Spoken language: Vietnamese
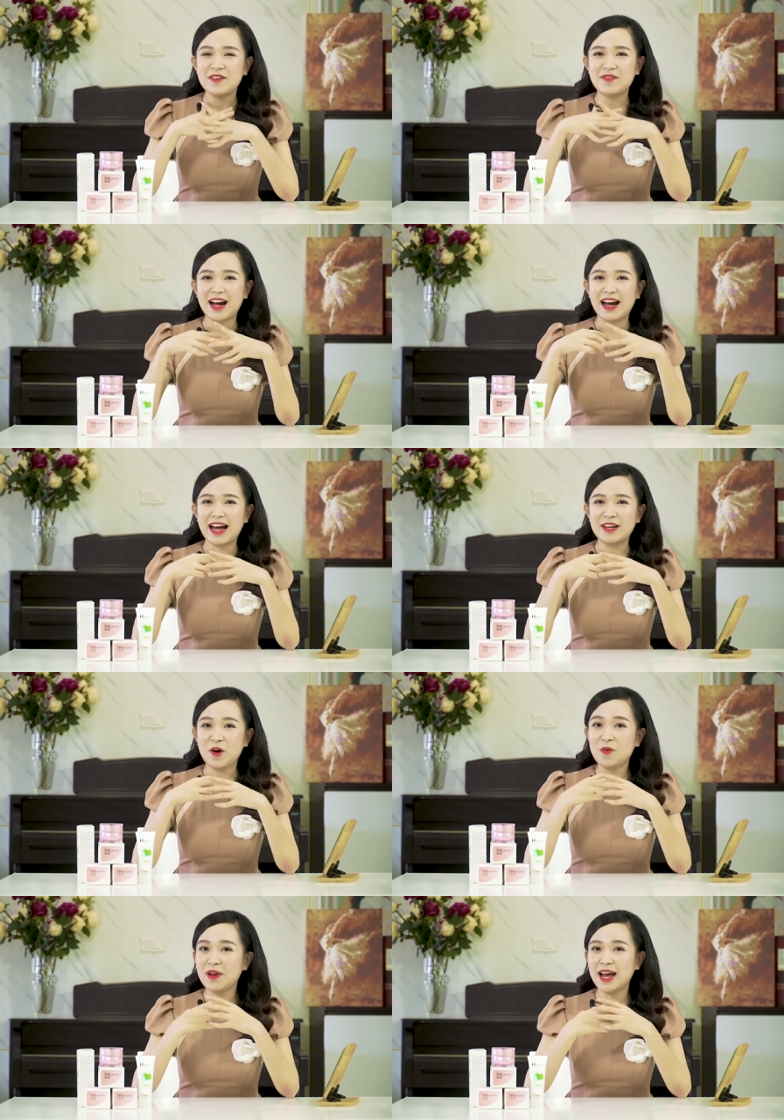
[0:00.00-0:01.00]
Và ngày
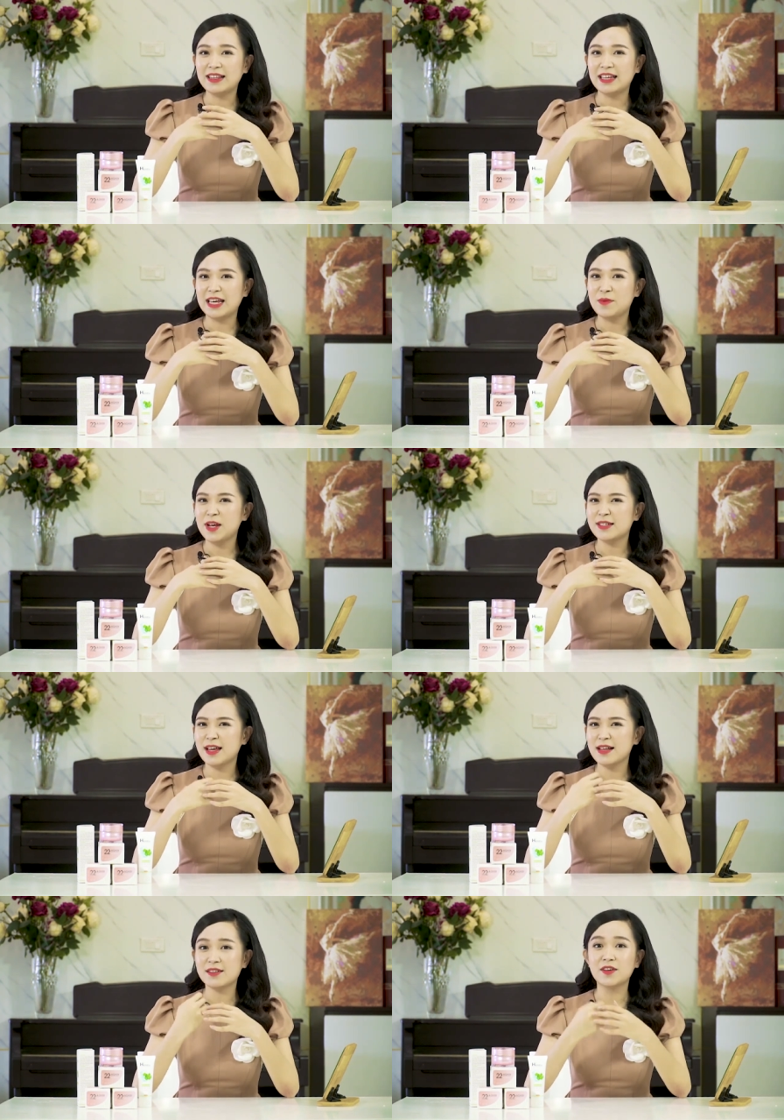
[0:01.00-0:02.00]
hôm nay thì Kim Oanh
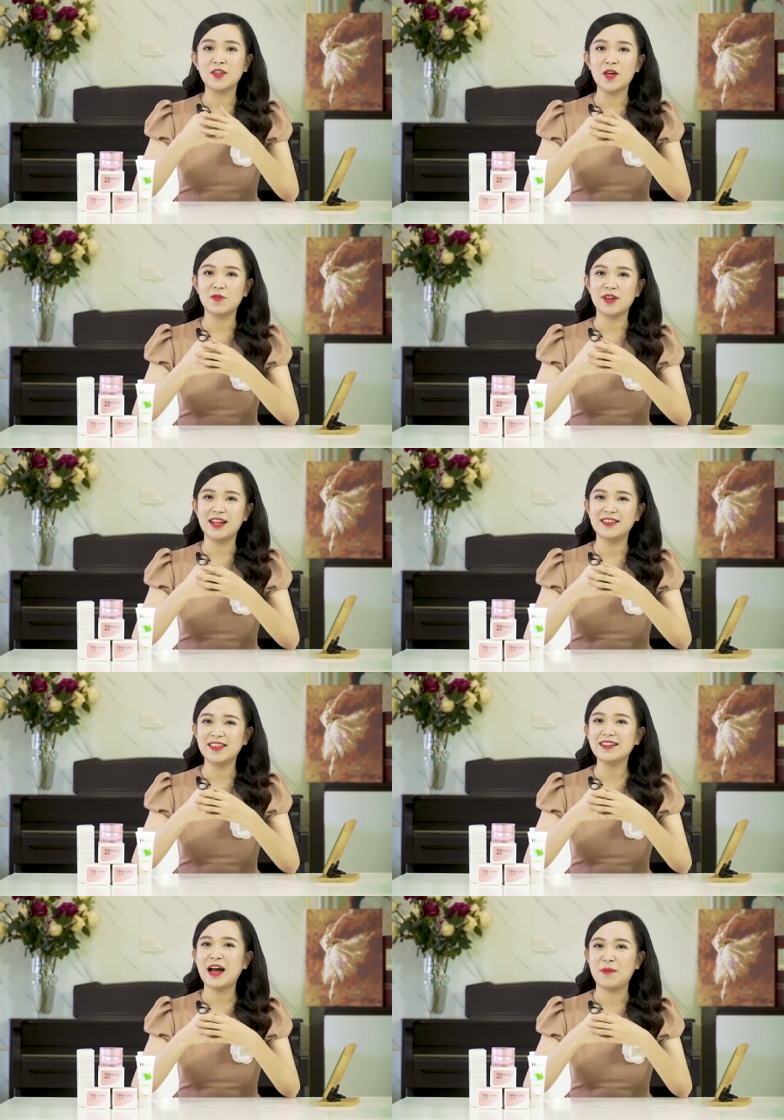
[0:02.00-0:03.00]
sẽ giới thiệu đến
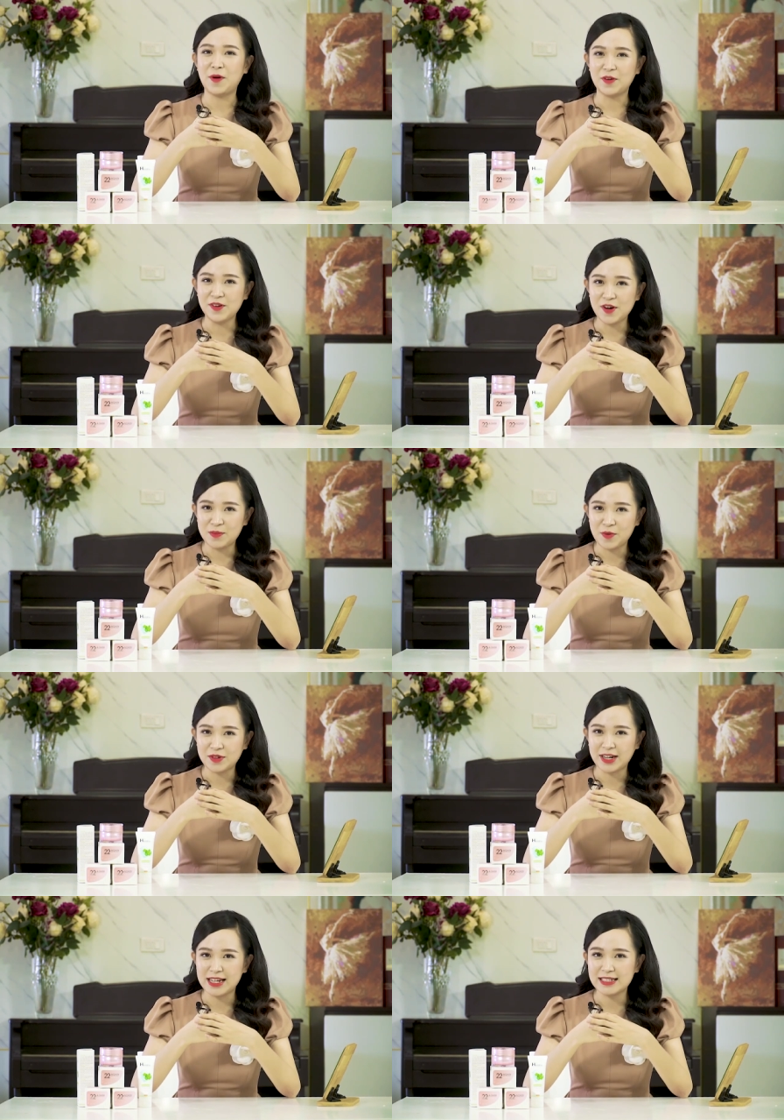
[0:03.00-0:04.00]
tất cả mọi người
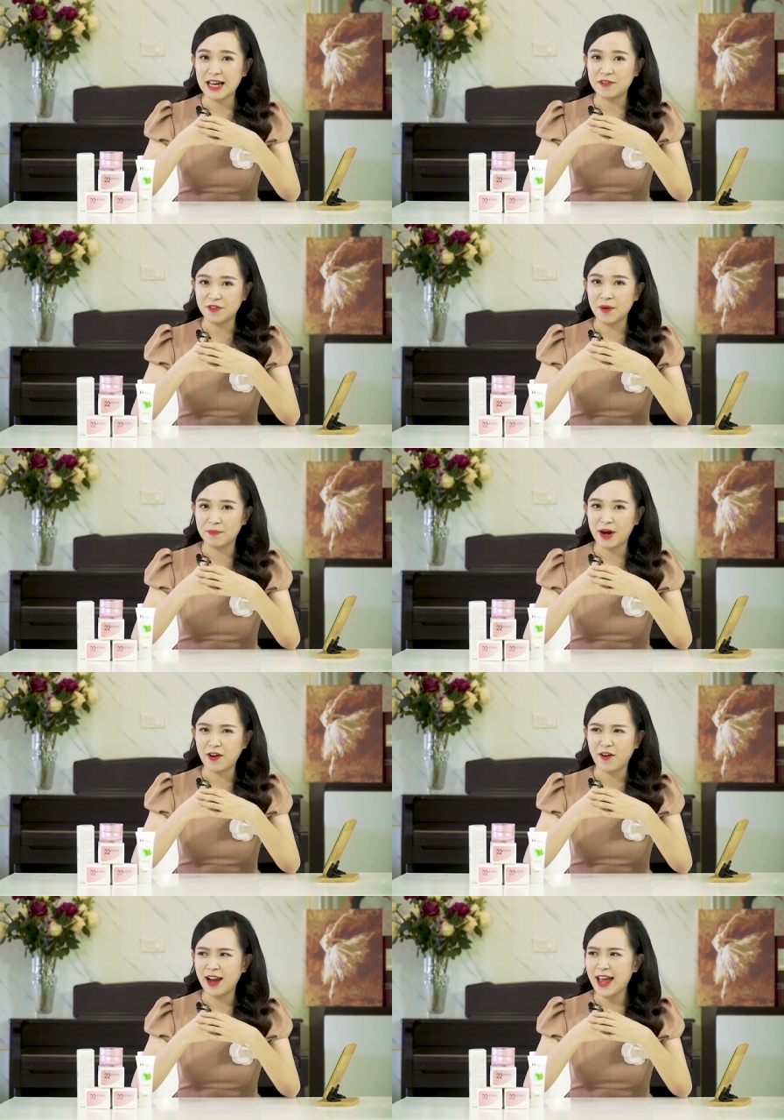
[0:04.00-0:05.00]
một cái sản phẩm mà
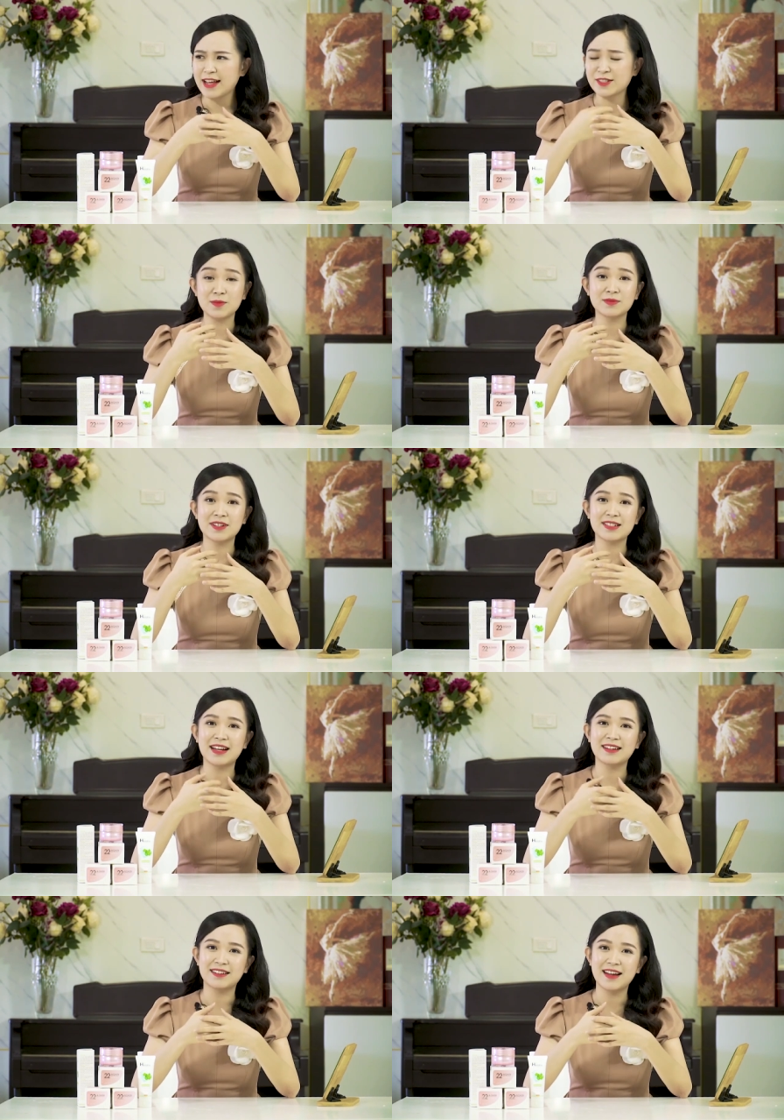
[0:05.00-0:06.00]
có lẽ trong thời
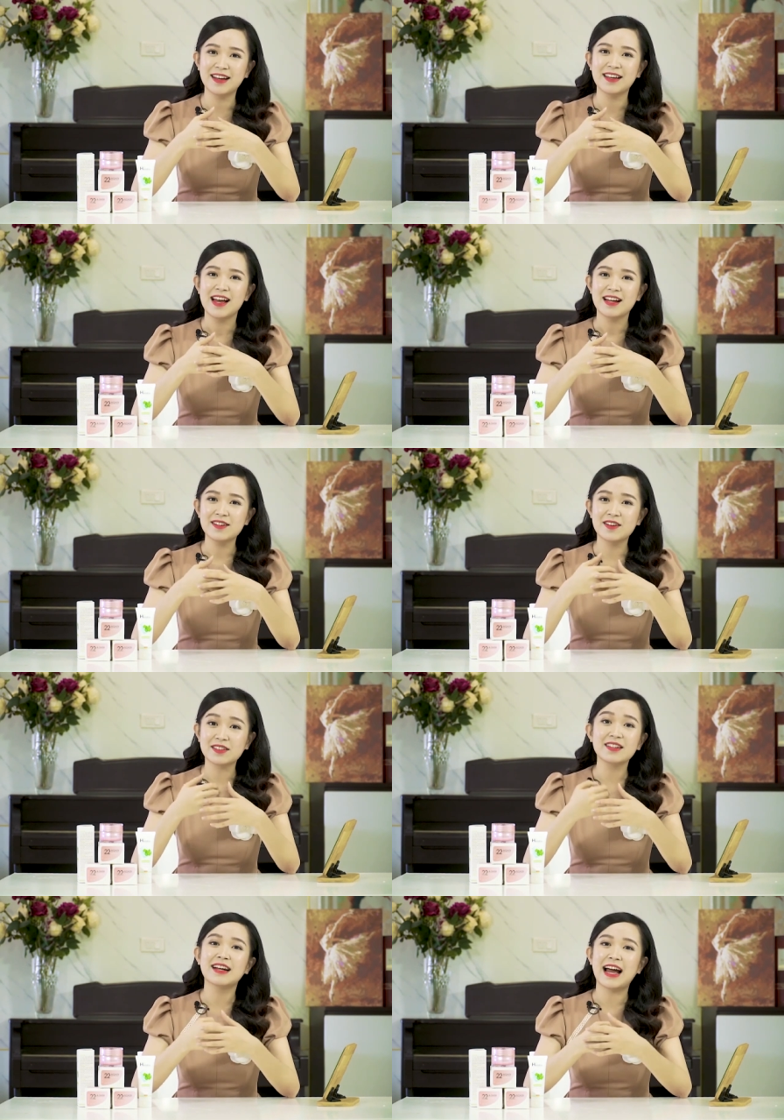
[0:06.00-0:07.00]
gian gần đây
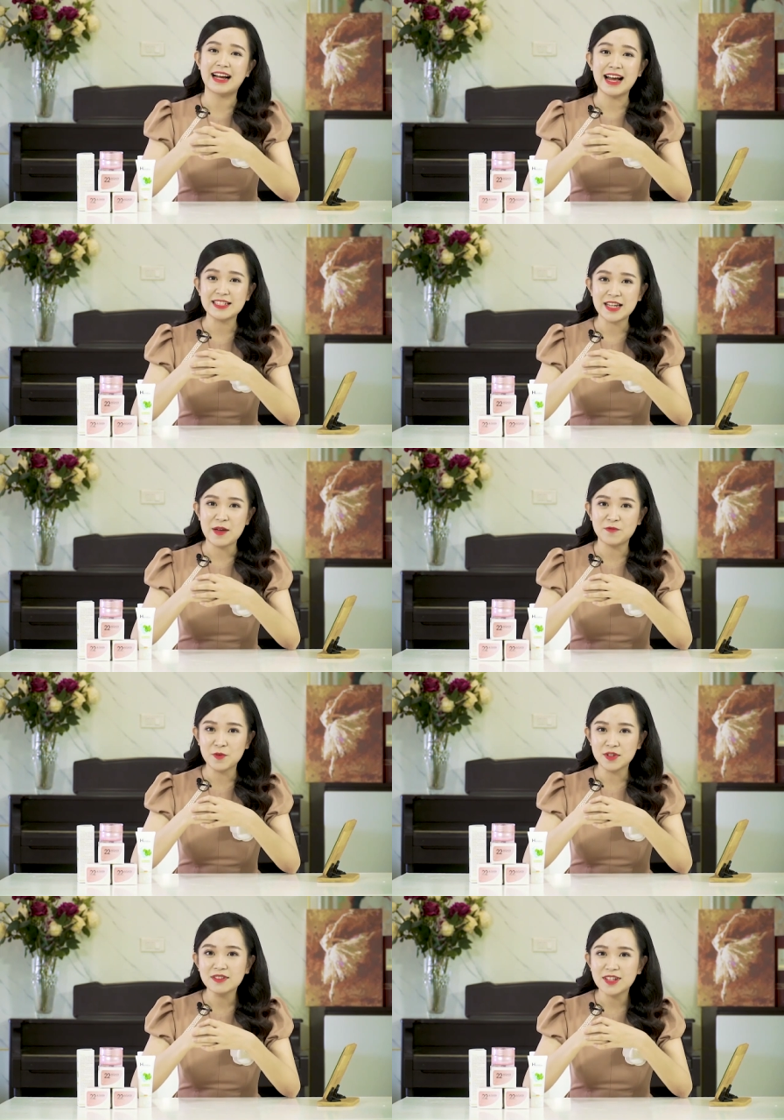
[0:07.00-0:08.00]
được tất cả các chị em
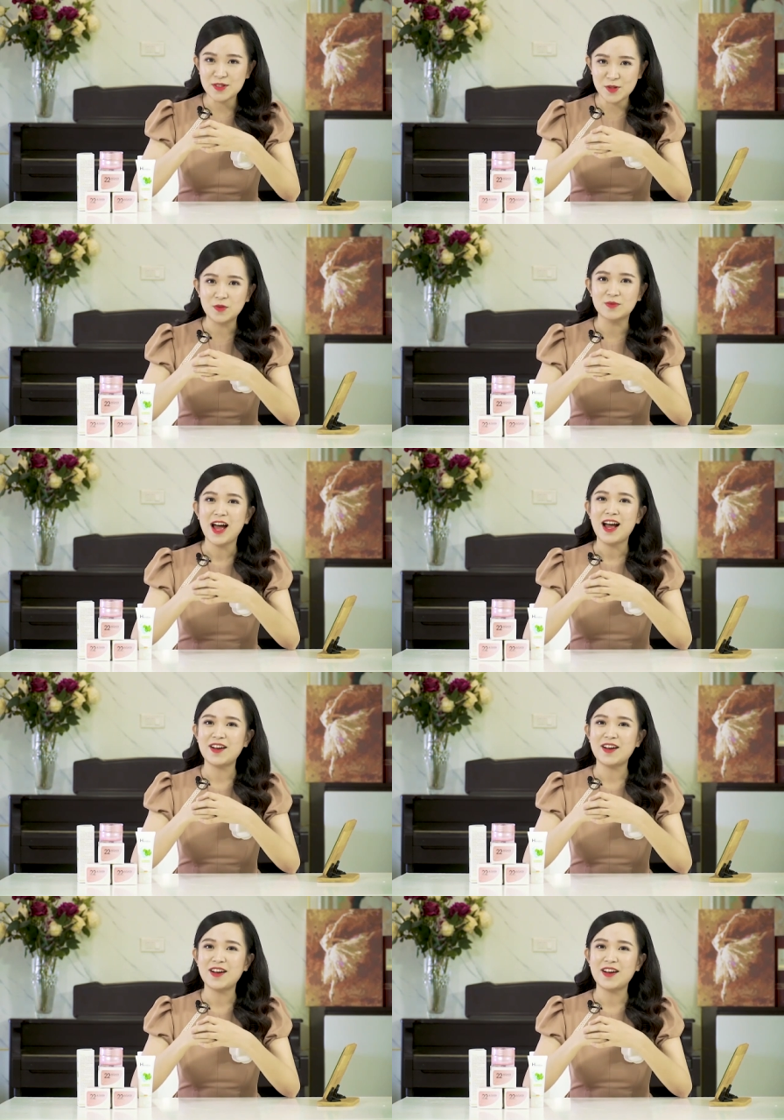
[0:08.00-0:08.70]
phụ nữ tin dùng.